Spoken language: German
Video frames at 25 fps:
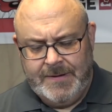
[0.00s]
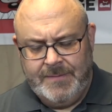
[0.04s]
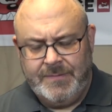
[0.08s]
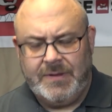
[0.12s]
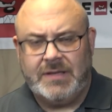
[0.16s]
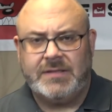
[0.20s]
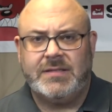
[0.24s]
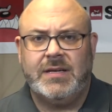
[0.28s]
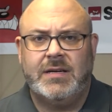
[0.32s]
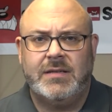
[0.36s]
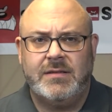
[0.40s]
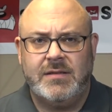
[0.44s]

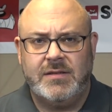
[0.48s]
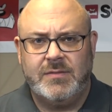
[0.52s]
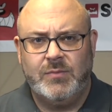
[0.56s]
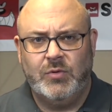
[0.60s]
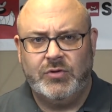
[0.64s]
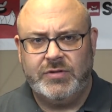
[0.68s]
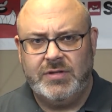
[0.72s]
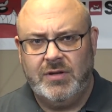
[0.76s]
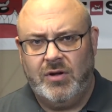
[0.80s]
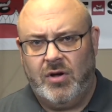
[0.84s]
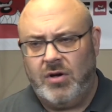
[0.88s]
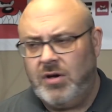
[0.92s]
Das heißt, es
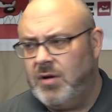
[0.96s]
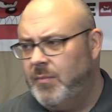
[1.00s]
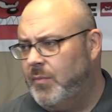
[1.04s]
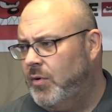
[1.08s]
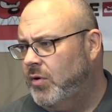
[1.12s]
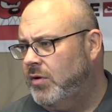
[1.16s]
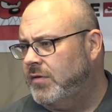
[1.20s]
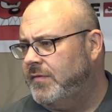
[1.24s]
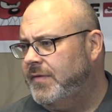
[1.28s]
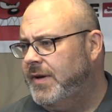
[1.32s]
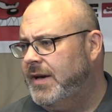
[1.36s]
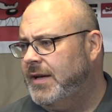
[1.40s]
muss ein Loch
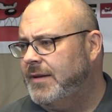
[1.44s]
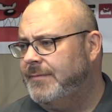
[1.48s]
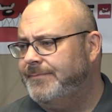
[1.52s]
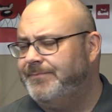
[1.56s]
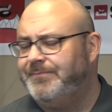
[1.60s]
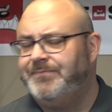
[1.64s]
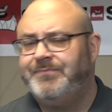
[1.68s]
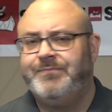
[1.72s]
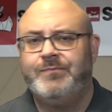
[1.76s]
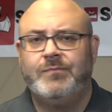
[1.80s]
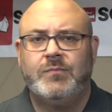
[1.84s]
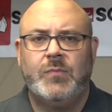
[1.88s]
gebohrt werden
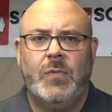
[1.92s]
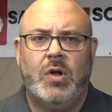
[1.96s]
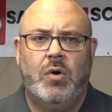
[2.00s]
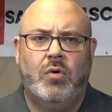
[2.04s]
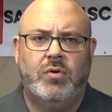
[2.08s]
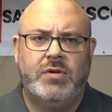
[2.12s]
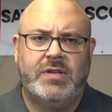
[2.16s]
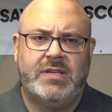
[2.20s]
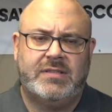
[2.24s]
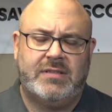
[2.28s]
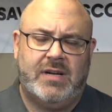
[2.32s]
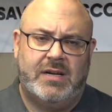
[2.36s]

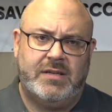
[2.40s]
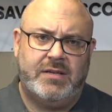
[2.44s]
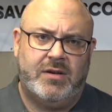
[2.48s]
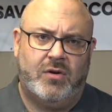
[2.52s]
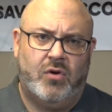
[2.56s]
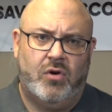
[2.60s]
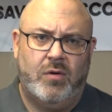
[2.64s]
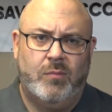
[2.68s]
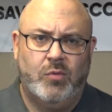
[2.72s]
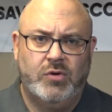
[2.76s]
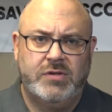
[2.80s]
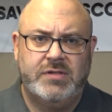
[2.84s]
und das alte
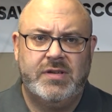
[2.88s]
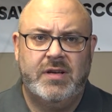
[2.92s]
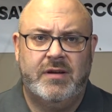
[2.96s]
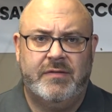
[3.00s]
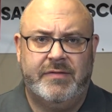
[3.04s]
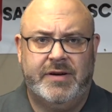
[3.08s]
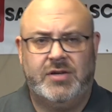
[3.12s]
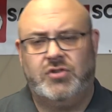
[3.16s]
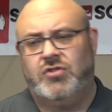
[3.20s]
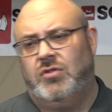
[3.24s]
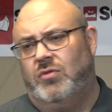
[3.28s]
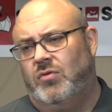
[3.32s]
Loch muss
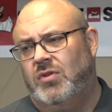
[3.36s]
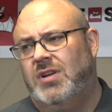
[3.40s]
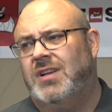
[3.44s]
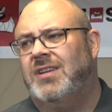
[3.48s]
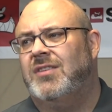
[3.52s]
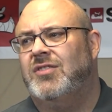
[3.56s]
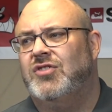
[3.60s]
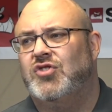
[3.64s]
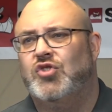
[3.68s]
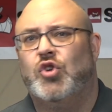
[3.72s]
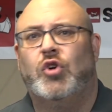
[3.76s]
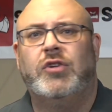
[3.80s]

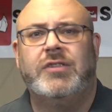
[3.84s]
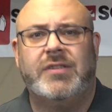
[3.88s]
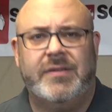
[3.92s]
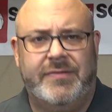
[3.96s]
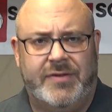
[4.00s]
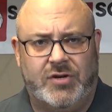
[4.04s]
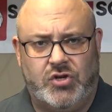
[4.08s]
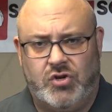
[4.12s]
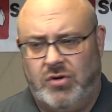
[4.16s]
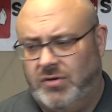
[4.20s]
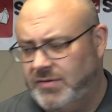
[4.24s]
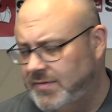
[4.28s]
oder sollte
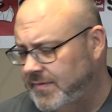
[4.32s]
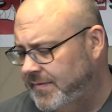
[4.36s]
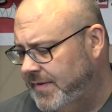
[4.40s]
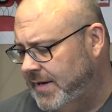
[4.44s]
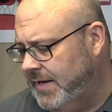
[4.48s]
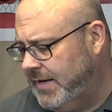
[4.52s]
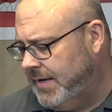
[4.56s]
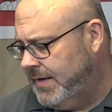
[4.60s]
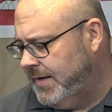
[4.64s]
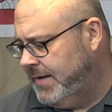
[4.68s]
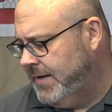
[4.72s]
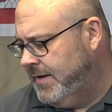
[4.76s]
verschlossen
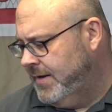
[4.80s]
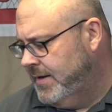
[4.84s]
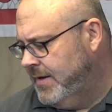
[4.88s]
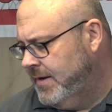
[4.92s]
werden,